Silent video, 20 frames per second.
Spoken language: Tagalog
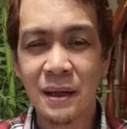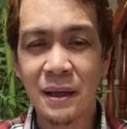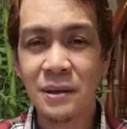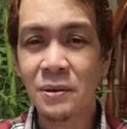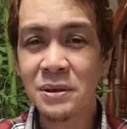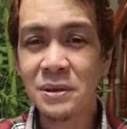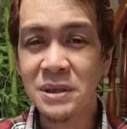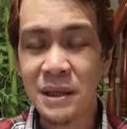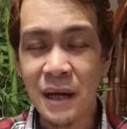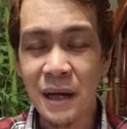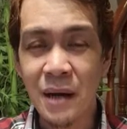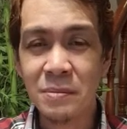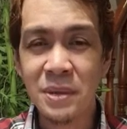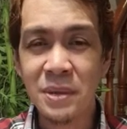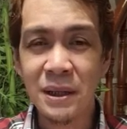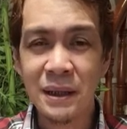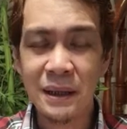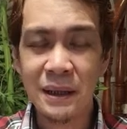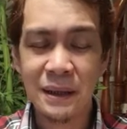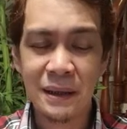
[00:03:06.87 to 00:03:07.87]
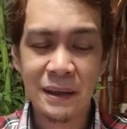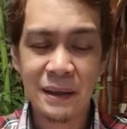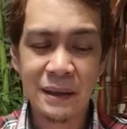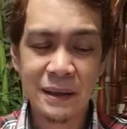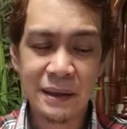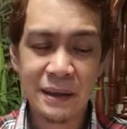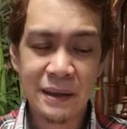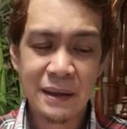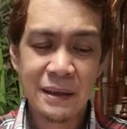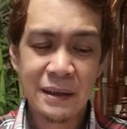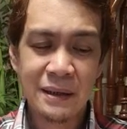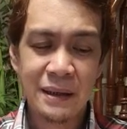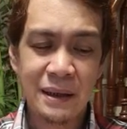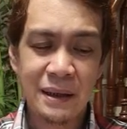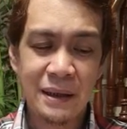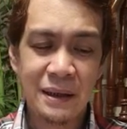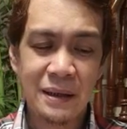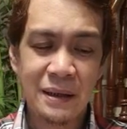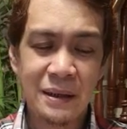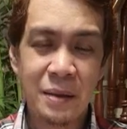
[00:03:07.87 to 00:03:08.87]
Ano ang sinabi ni
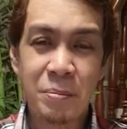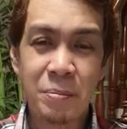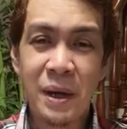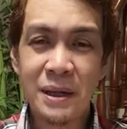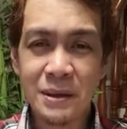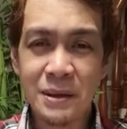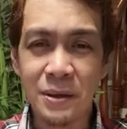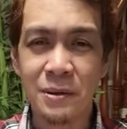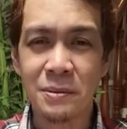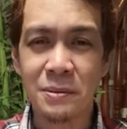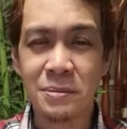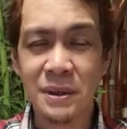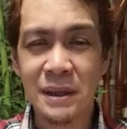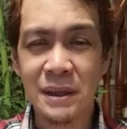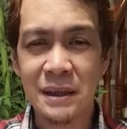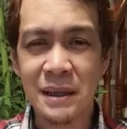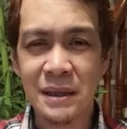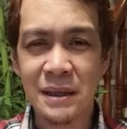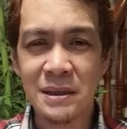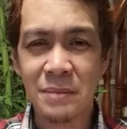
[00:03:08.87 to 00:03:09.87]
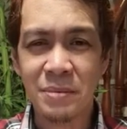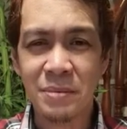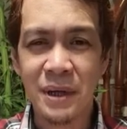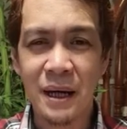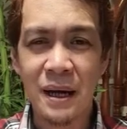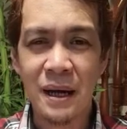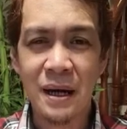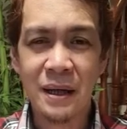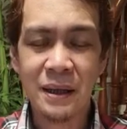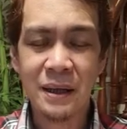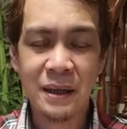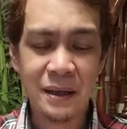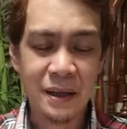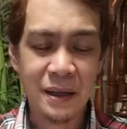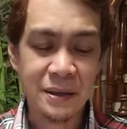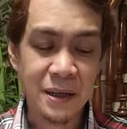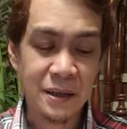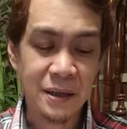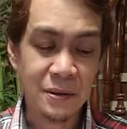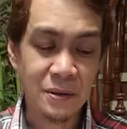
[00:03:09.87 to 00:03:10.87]
ni, ni Pedro pagdating sa panalangin
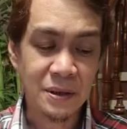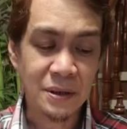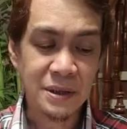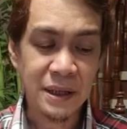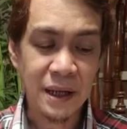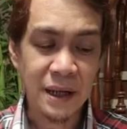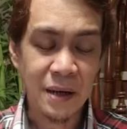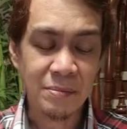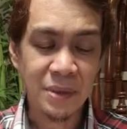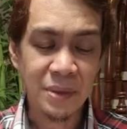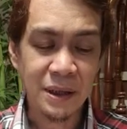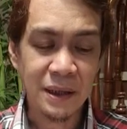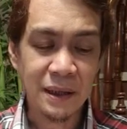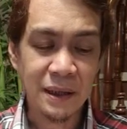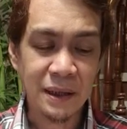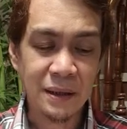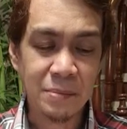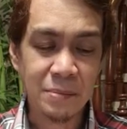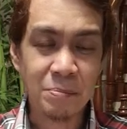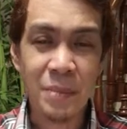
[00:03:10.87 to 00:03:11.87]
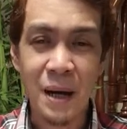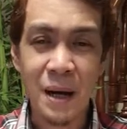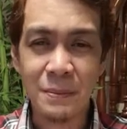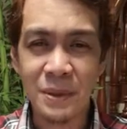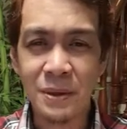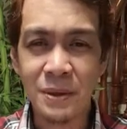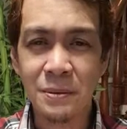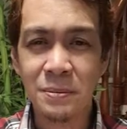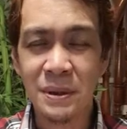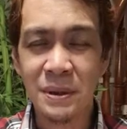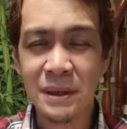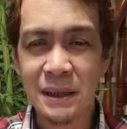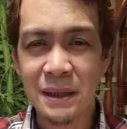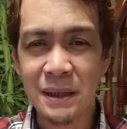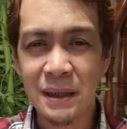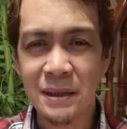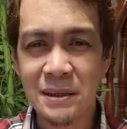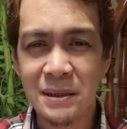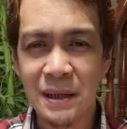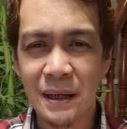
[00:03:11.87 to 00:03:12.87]
at ano ang sinabi ni Pablo
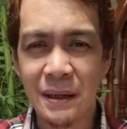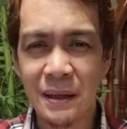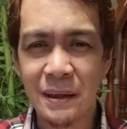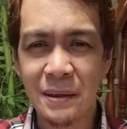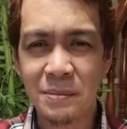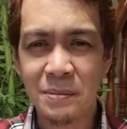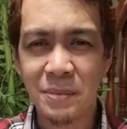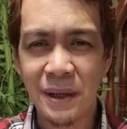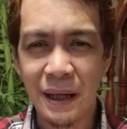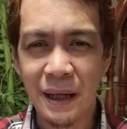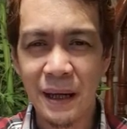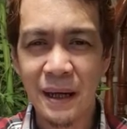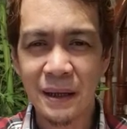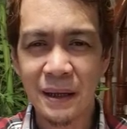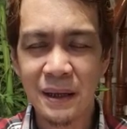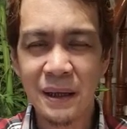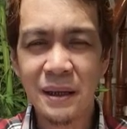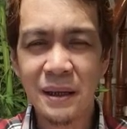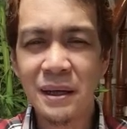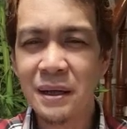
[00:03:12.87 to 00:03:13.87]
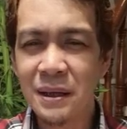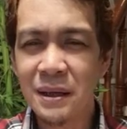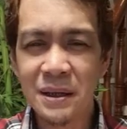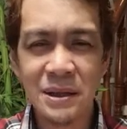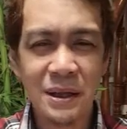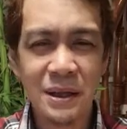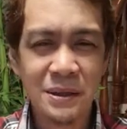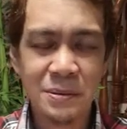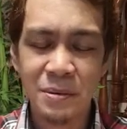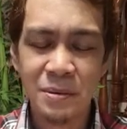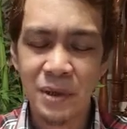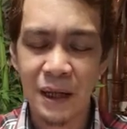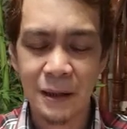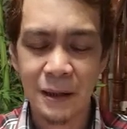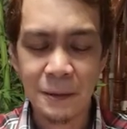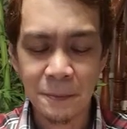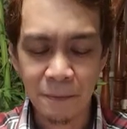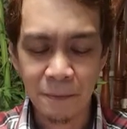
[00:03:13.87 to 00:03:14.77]
pagdating sa panalangin. I-research mo yan.